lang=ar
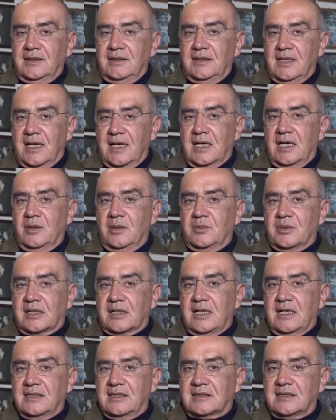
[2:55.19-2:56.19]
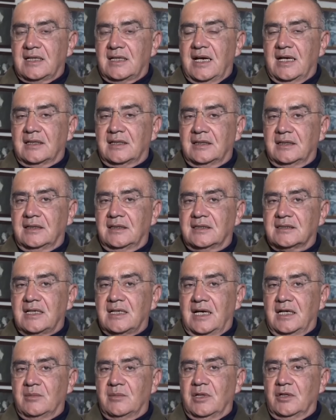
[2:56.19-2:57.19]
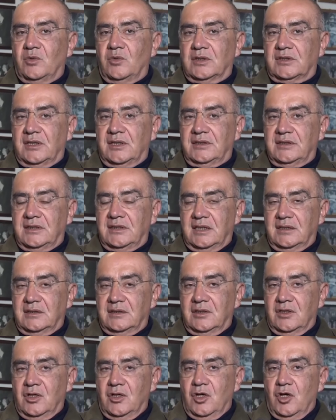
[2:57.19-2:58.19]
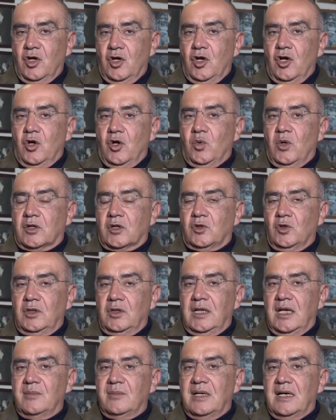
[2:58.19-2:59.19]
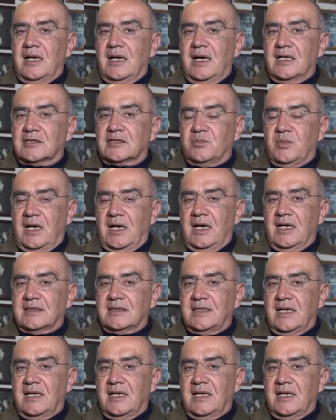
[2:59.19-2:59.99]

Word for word: نرى بالرئيس الحريري زعيما وطنيا وكلما أصبح